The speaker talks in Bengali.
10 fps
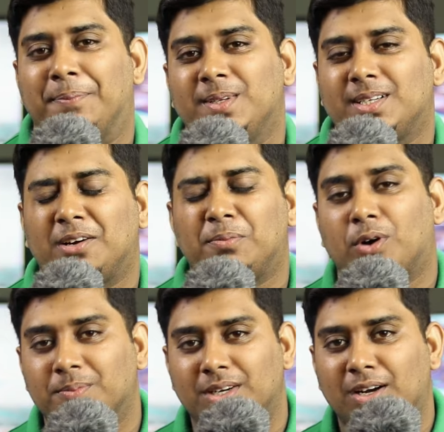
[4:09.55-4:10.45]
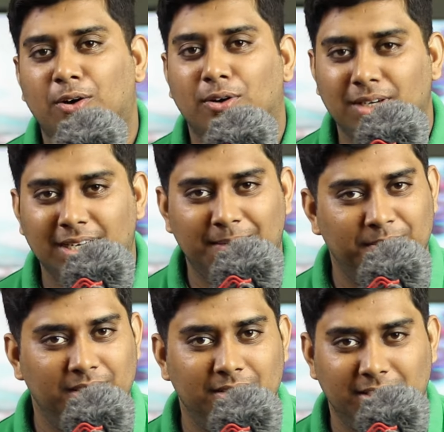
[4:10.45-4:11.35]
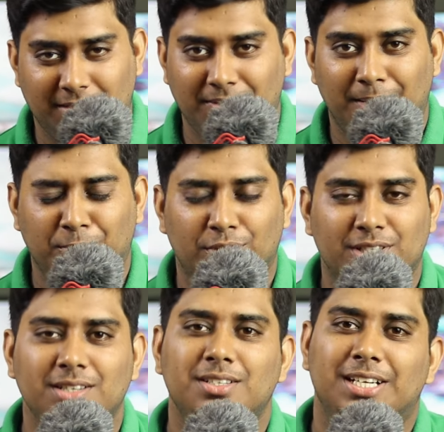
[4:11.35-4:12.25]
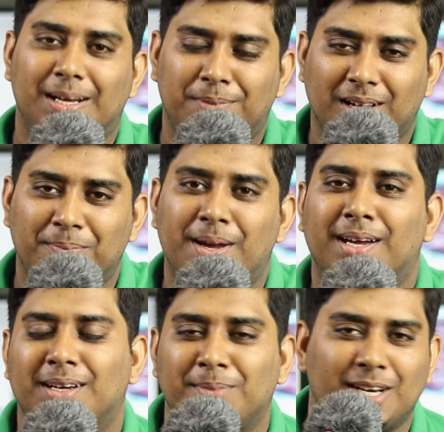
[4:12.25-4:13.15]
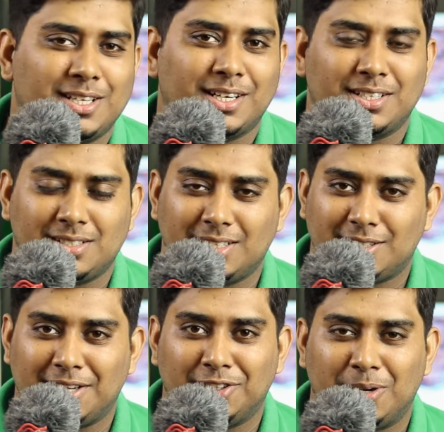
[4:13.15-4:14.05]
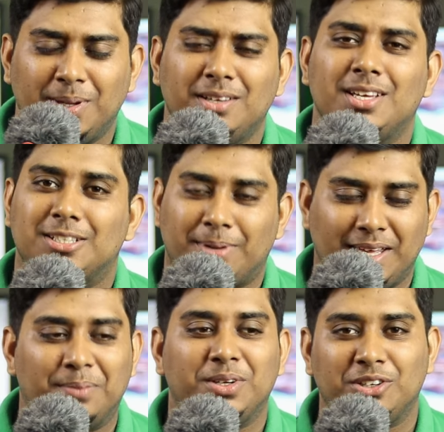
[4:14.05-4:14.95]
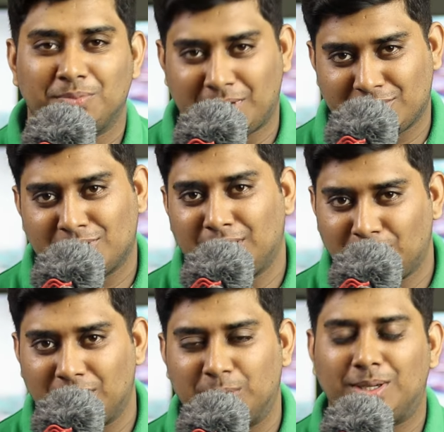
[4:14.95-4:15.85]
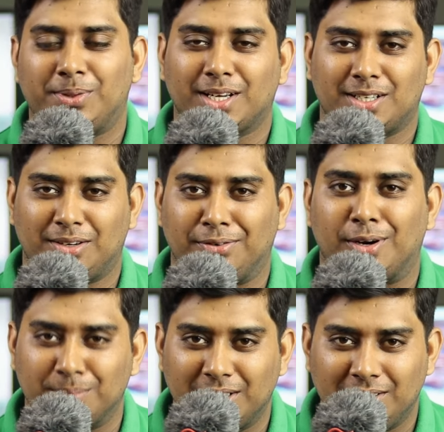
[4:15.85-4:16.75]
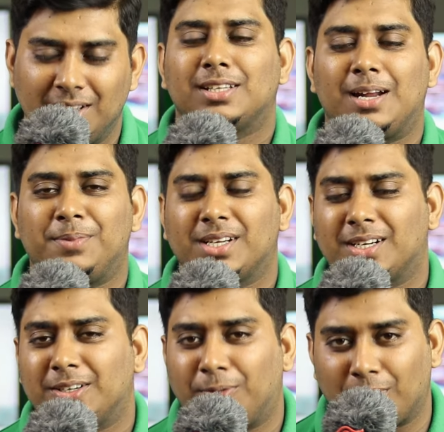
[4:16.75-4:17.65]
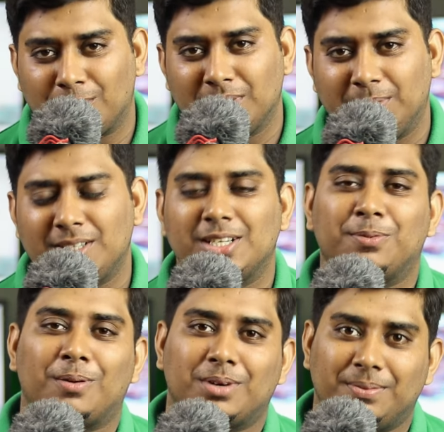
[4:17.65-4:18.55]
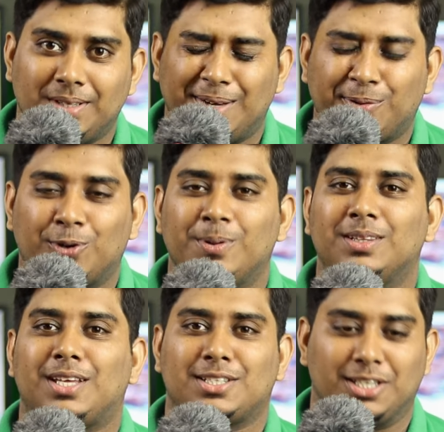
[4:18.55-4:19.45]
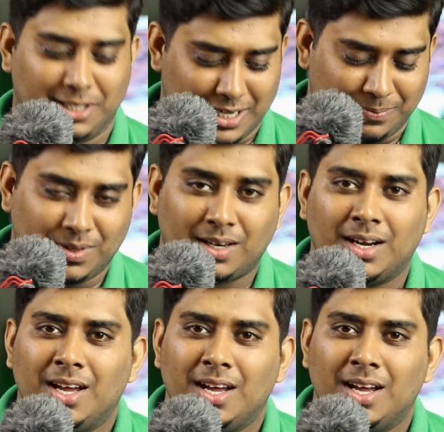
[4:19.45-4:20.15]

আপনি যেটা ফর্মটা অনলাইনে আপনি যেটা ফিল আপ করেছেন সেটা আপনাকে ব্যাংকে ম্যানেজারের কাছে গিয়ে চাইতে হবে যে ভাই আমি পার্সোনাল লোন নেবো আমাকে একটা ফর্ম দিন তারা আপনাকে একটা ফর্ম দেবে সেই ফর্মটা ফিল আপ করবেন তার সাথে আপনার